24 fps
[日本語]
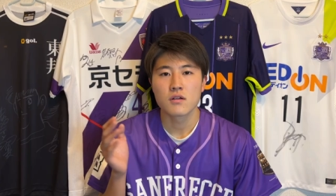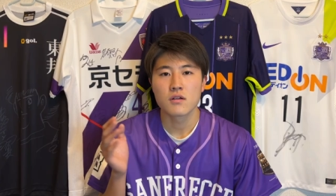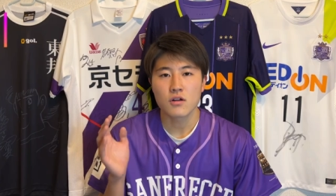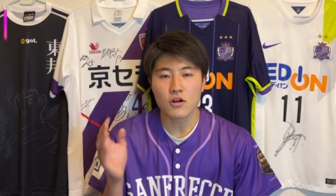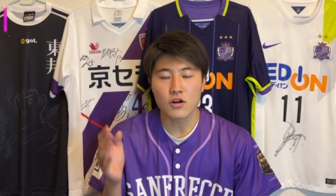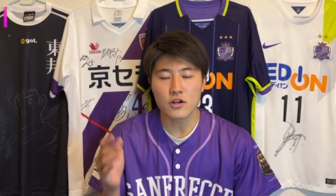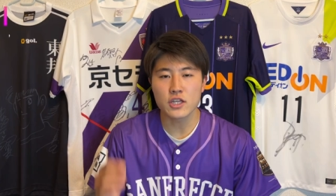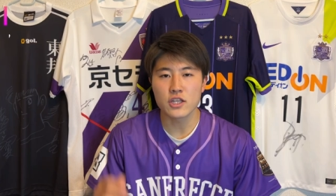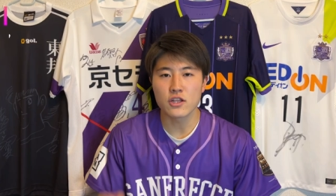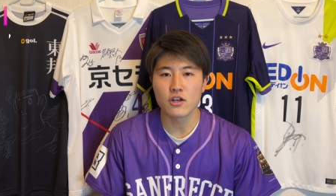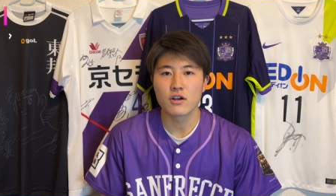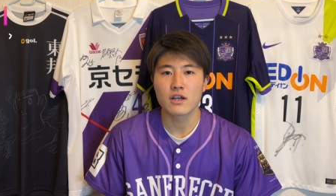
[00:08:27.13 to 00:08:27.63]

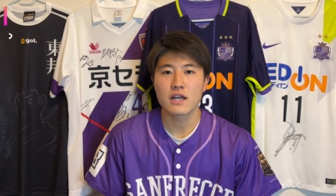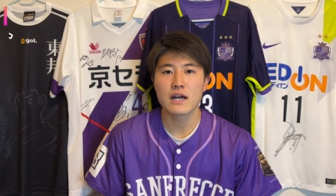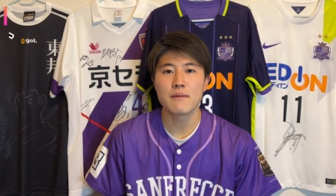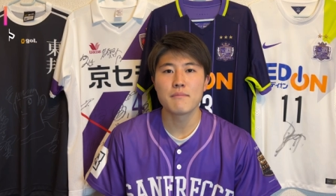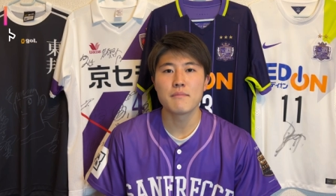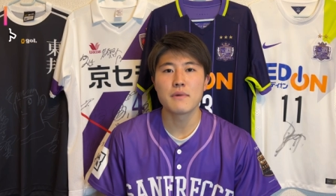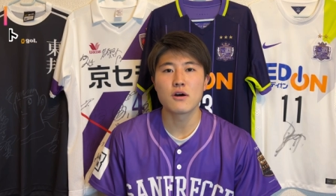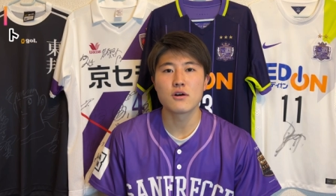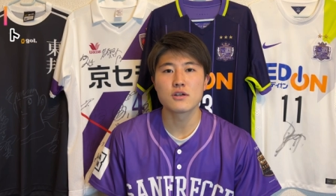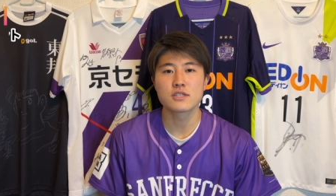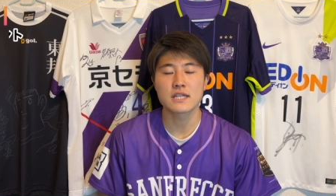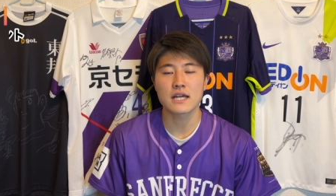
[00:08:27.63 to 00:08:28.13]
今季の
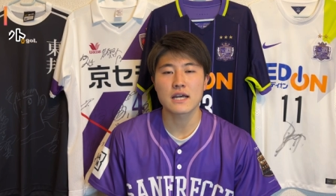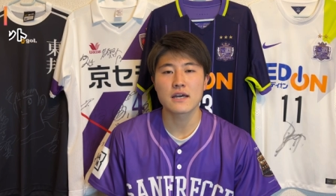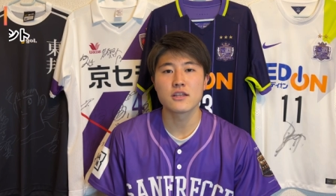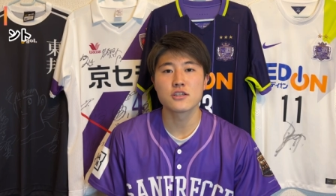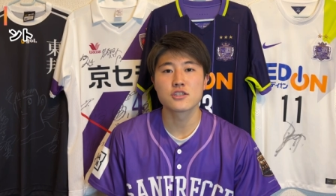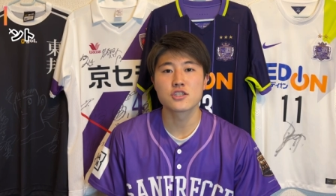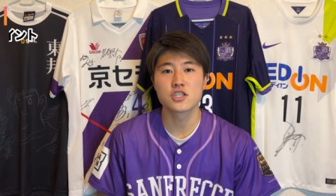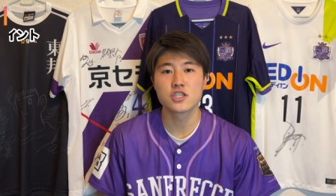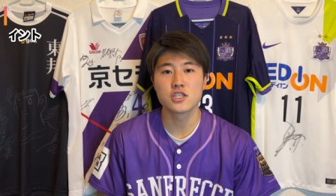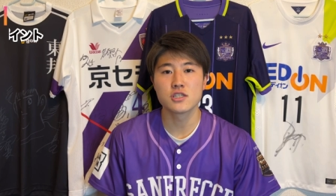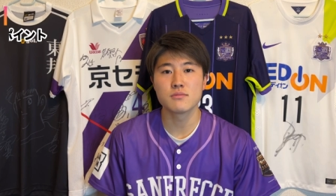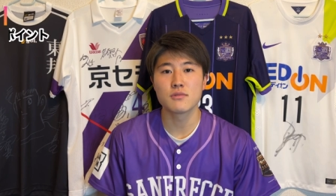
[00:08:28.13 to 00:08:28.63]
ガンバ大阪
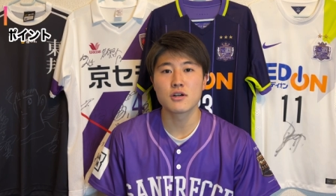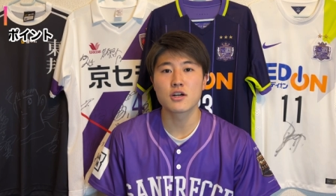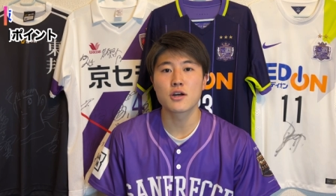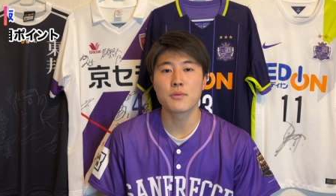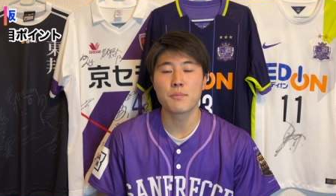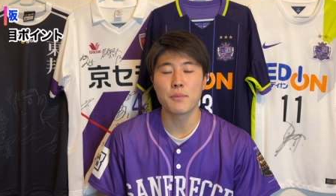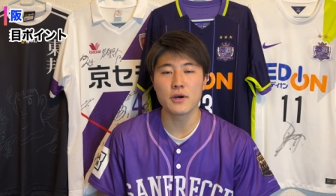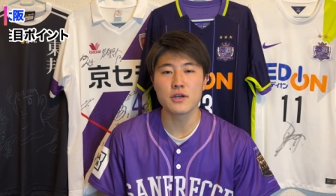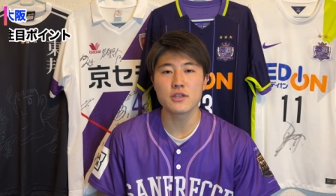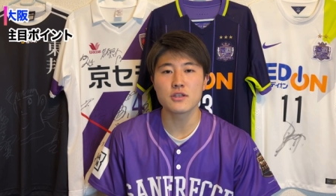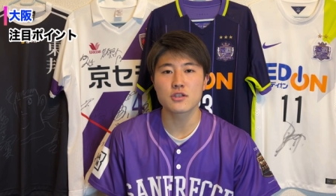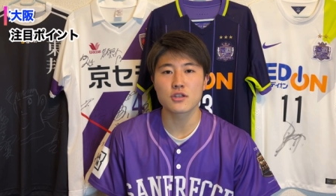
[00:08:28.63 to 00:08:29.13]
の注
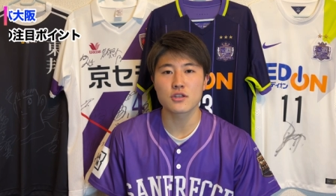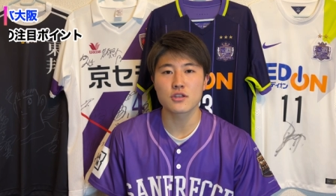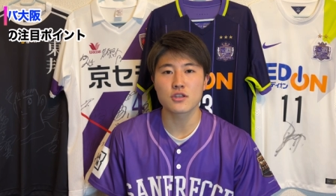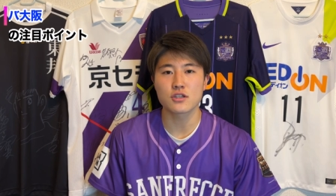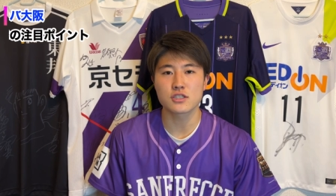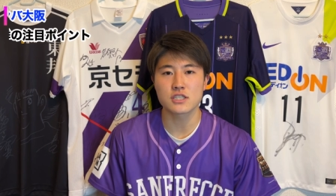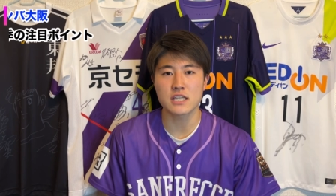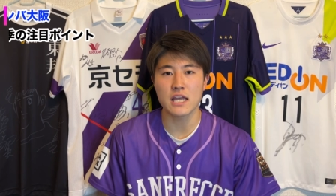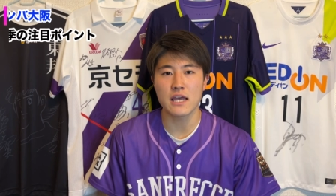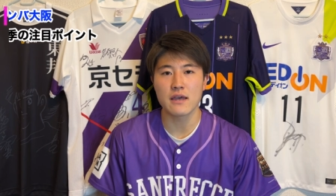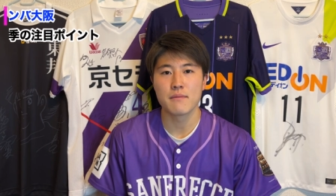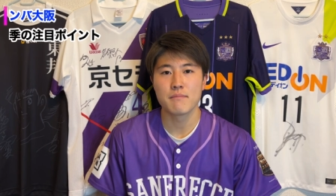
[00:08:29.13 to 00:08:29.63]
目ポイント
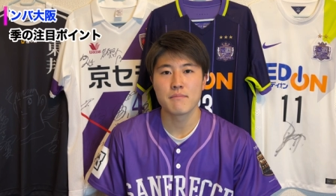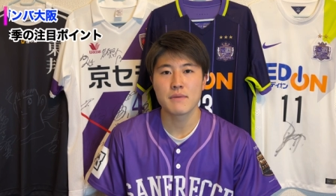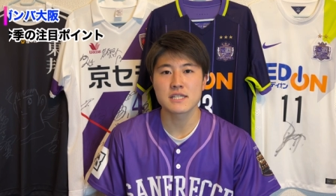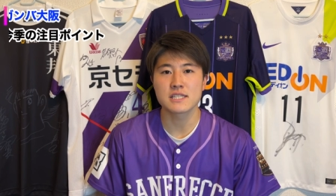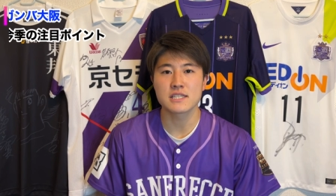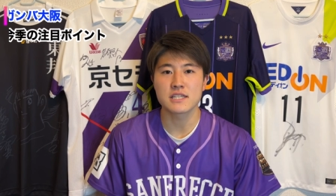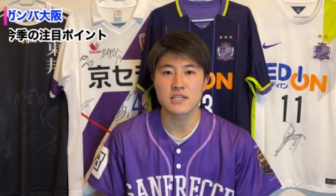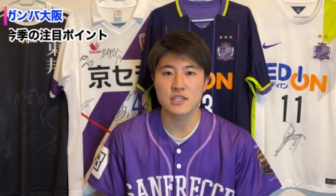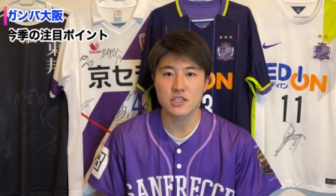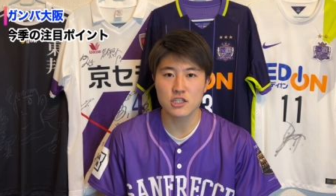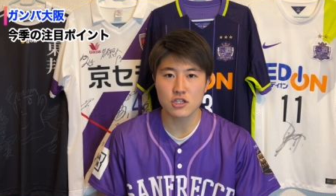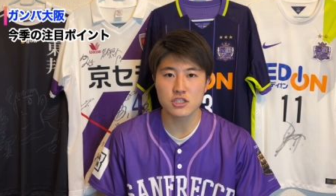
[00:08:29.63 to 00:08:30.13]
として、ま
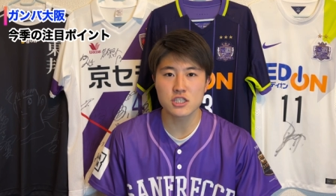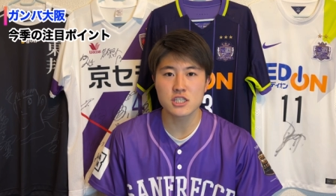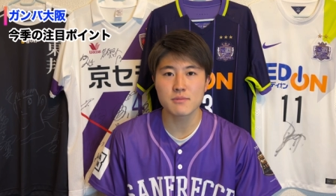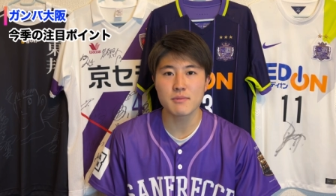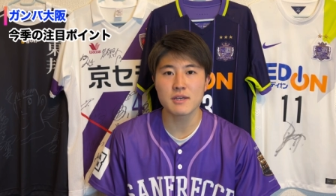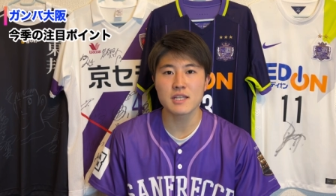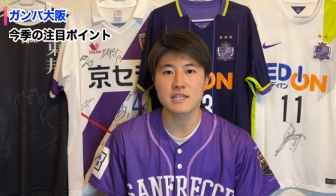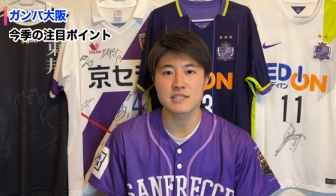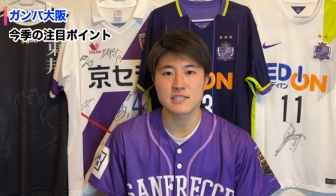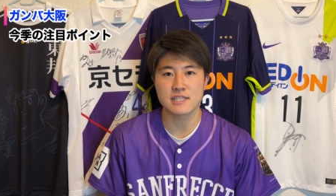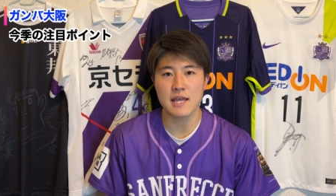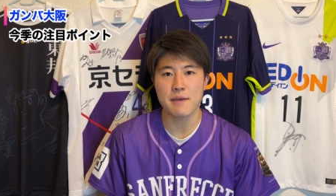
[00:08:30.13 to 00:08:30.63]
ず一つ
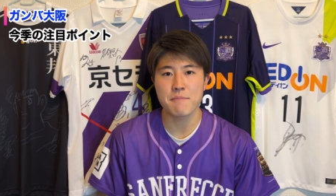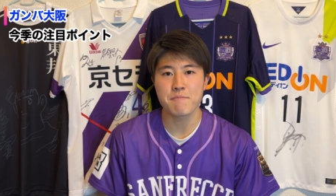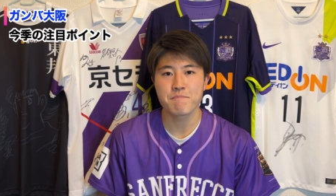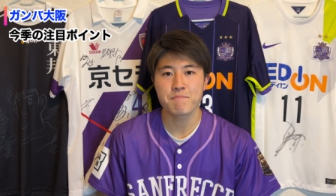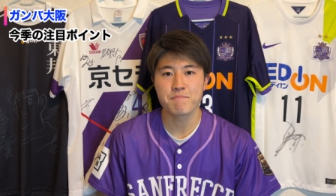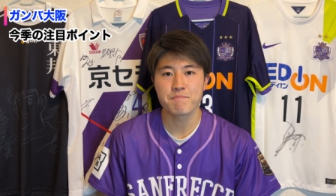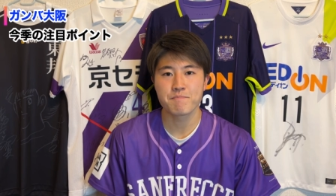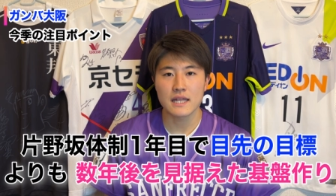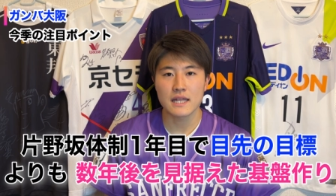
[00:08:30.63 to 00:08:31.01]
目ですね。